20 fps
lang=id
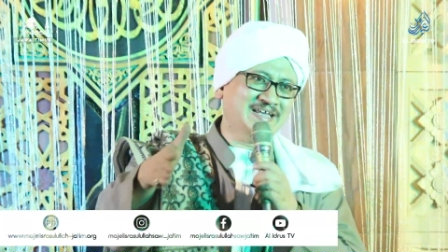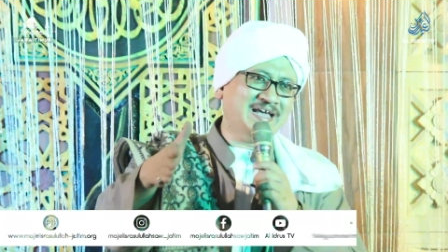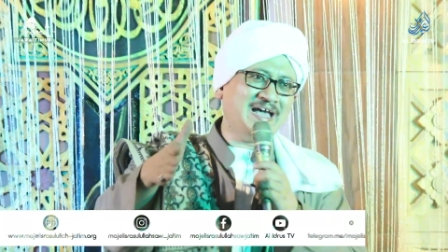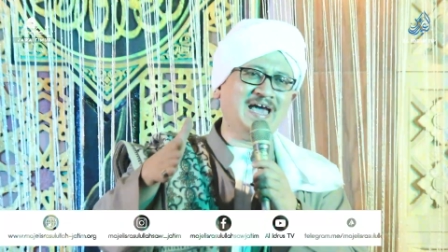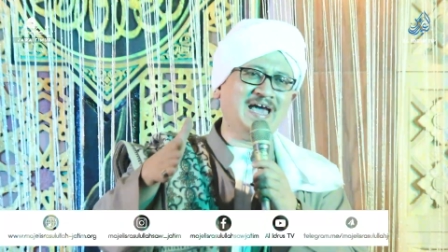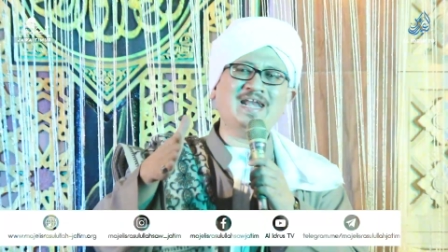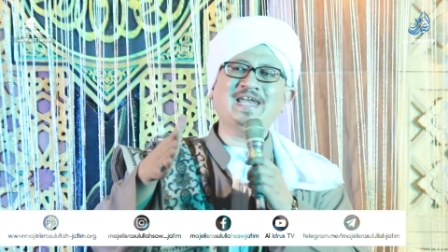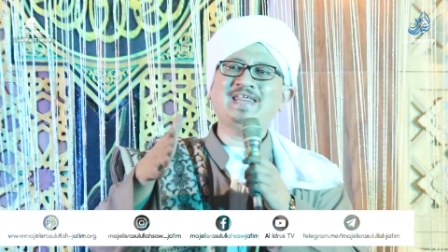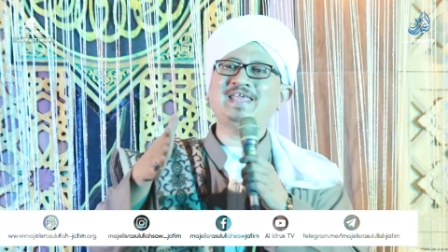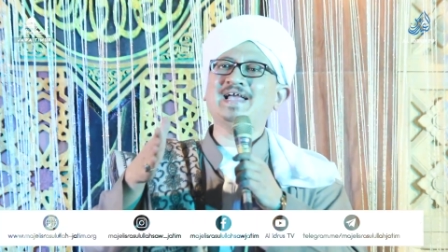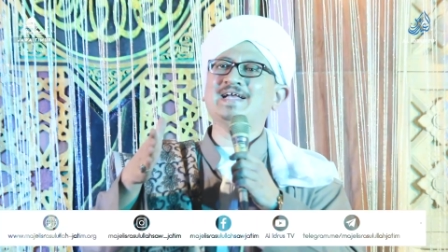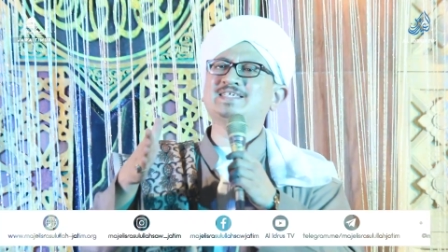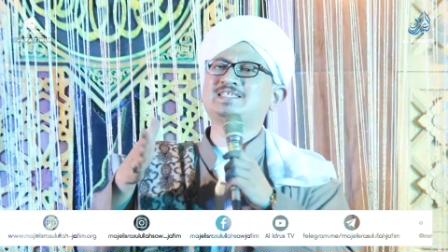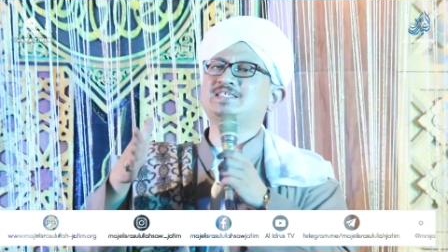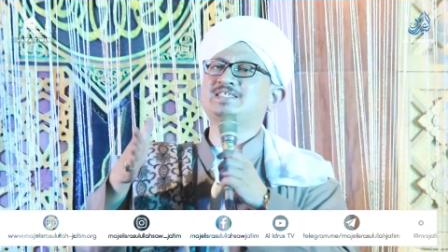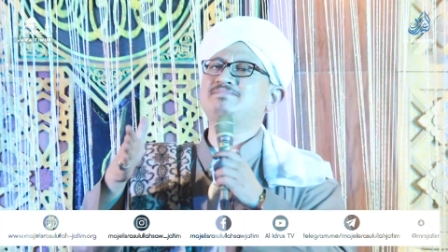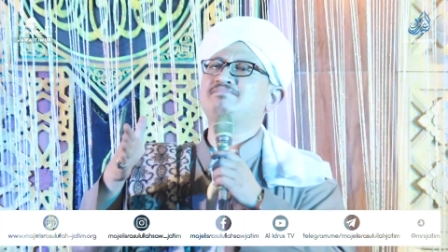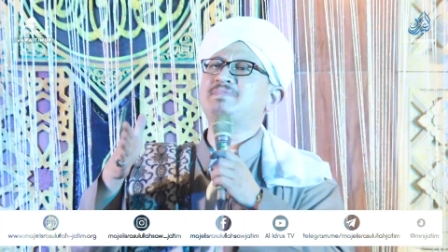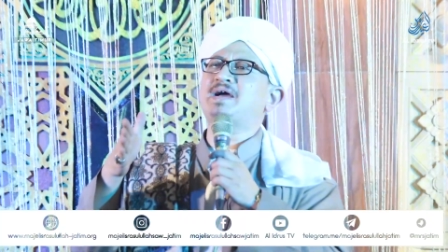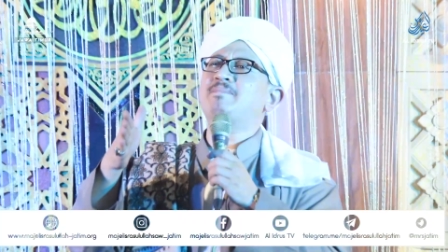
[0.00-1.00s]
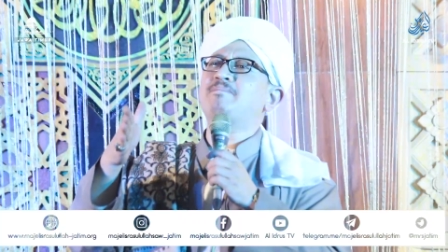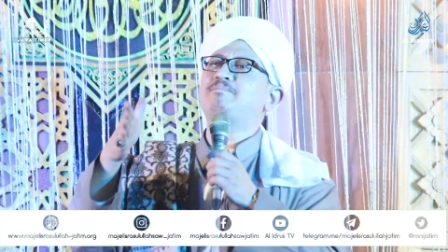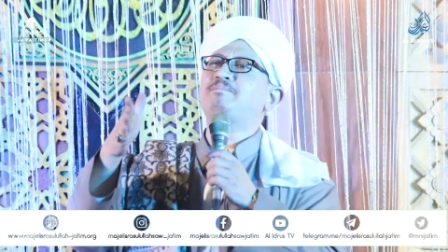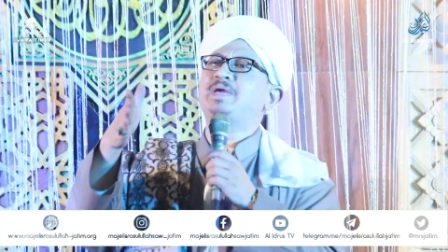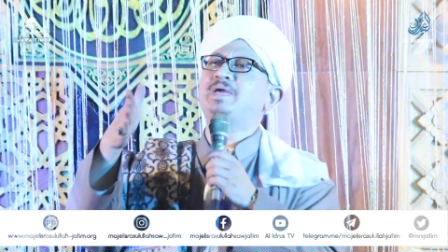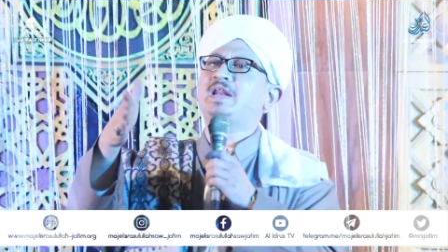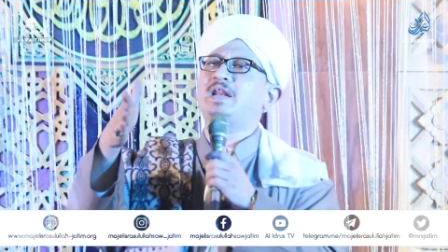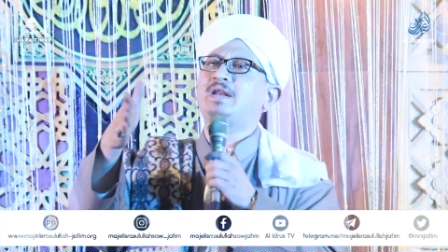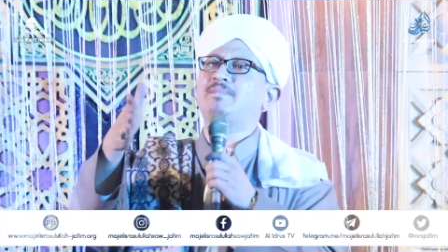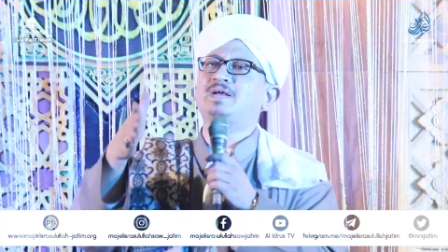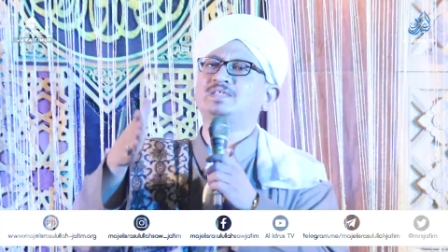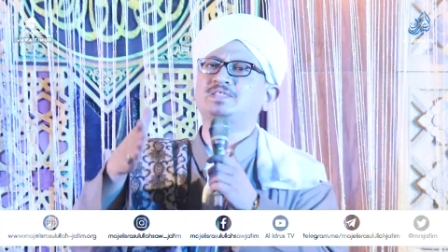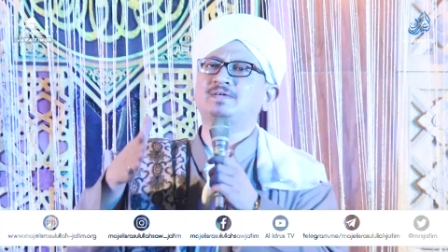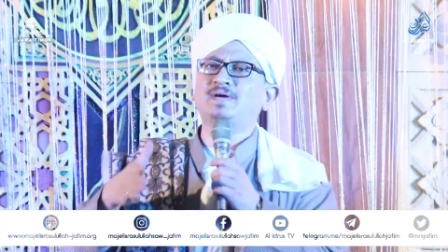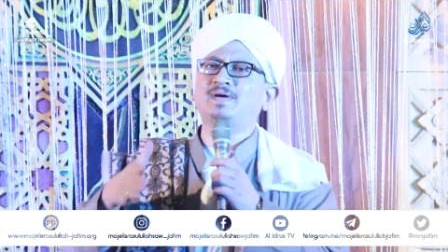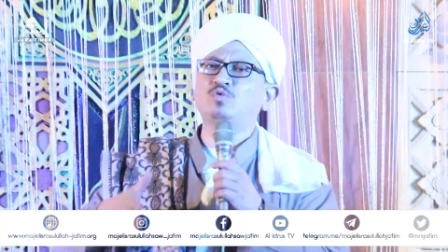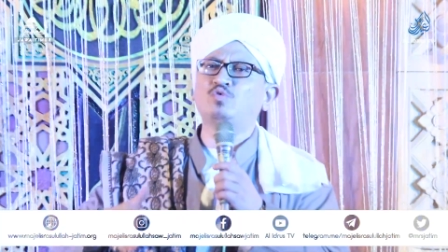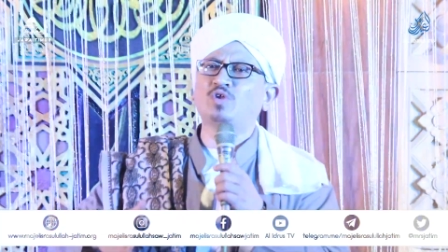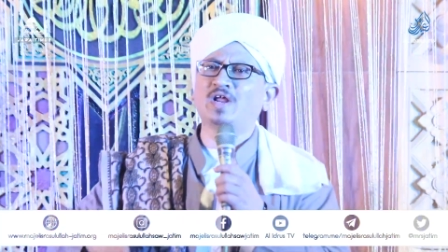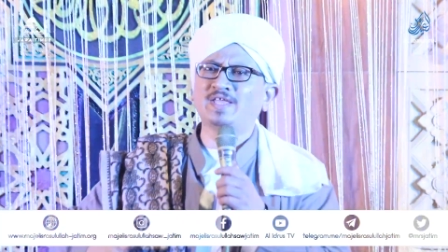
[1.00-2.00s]
alias mampir bahasa
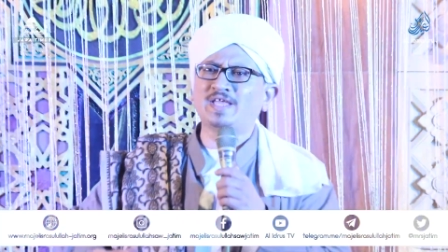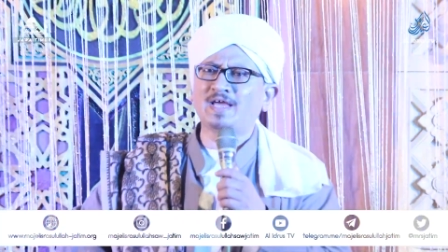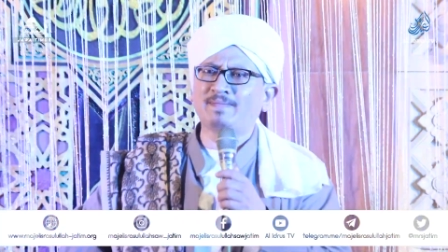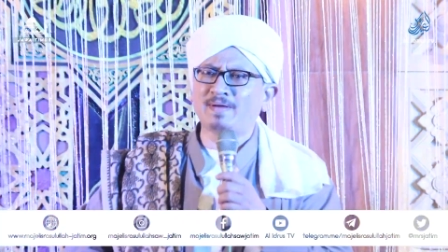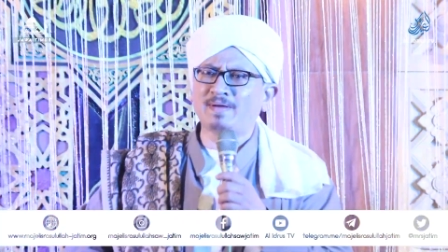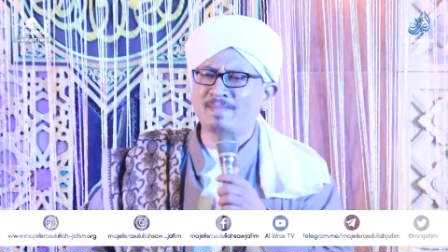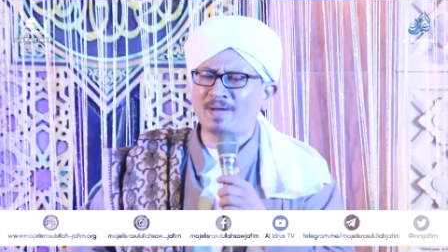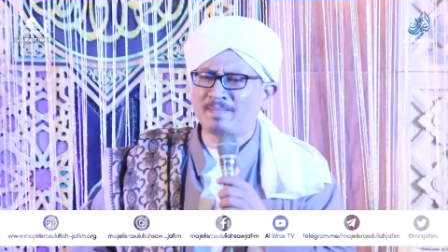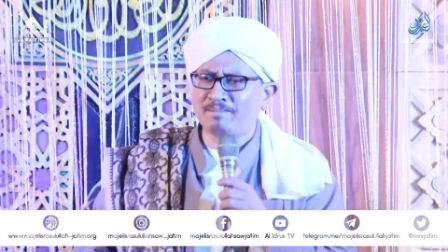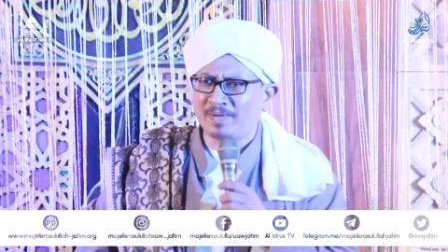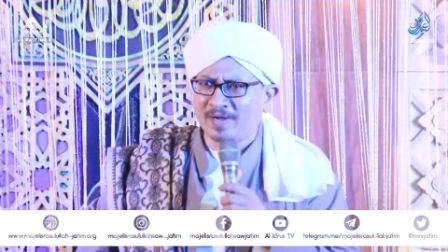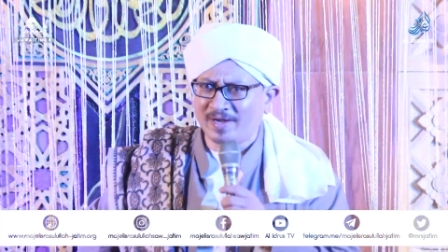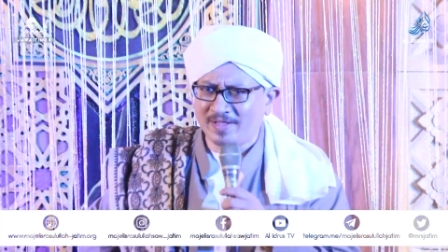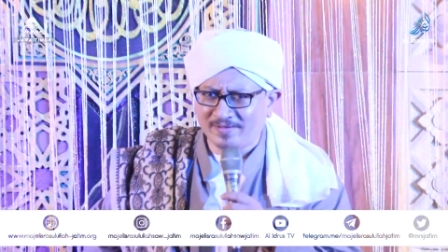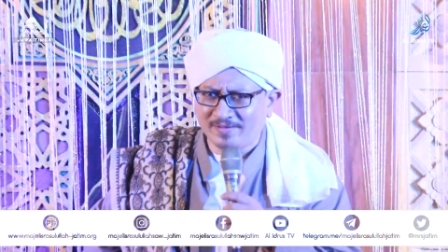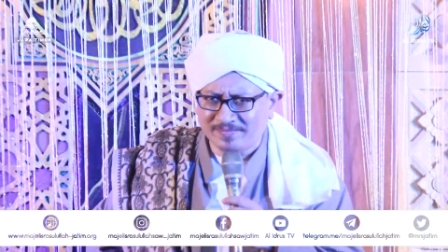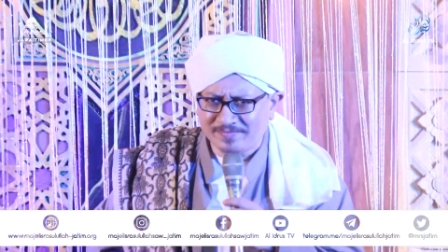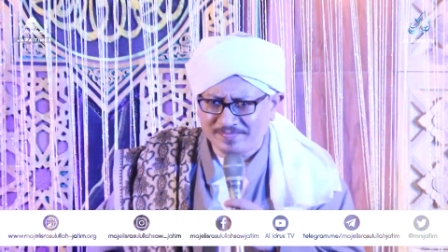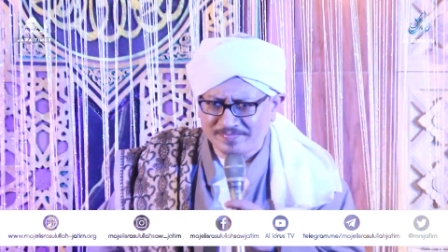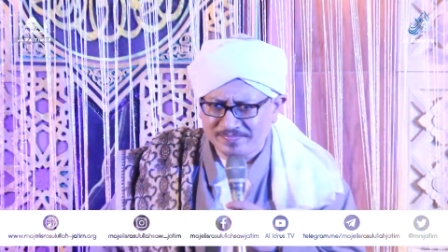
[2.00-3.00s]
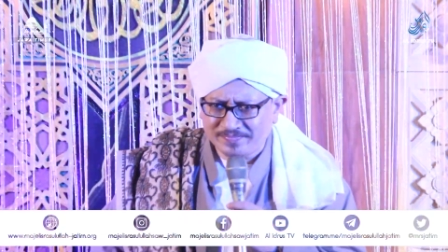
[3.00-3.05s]
Maduranya apa mampir itu